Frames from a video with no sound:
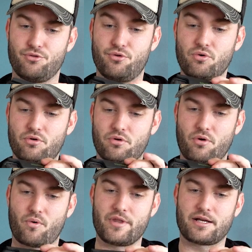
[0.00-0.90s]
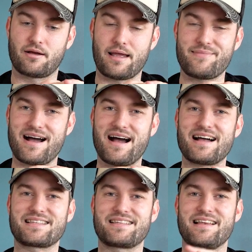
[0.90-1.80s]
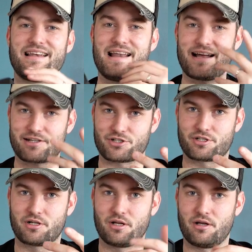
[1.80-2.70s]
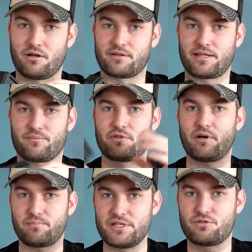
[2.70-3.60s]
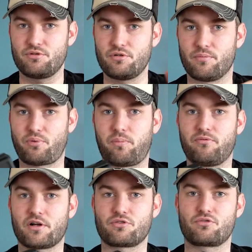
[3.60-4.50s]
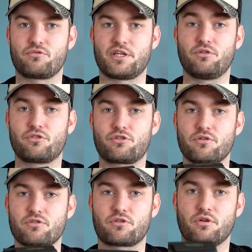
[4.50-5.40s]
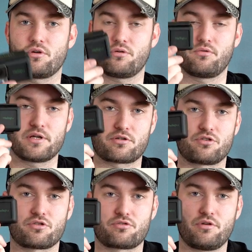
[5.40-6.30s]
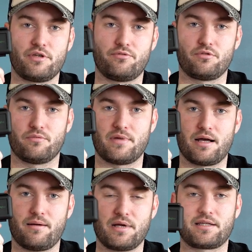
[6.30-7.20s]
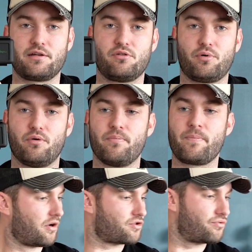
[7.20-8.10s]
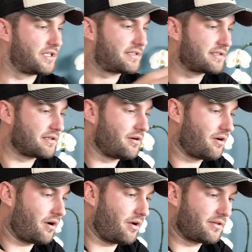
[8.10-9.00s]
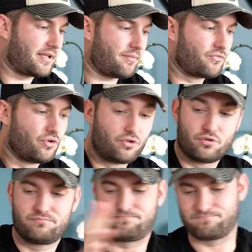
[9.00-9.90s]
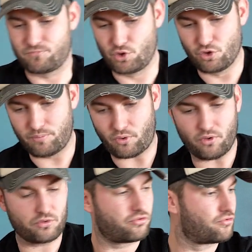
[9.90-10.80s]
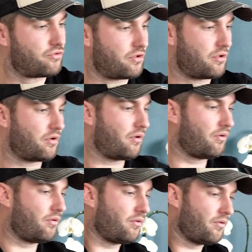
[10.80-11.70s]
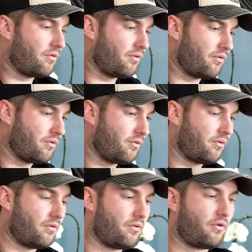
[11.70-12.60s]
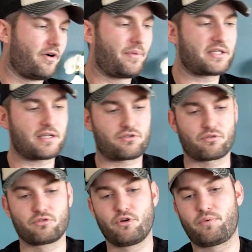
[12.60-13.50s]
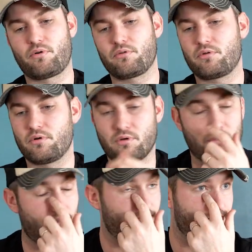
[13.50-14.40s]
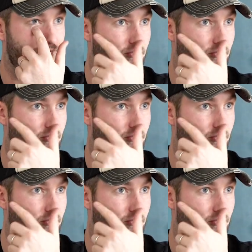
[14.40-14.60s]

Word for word: Donc, on est quand même assez large en termes d'amplitude pour pouvoir se soucier d'autre chose que où est-ce que j'en suis au niveau de ma batterie GoPro. Ensuite, en termes de GoPro, toujours, on, va partir sur une GoPro, euh,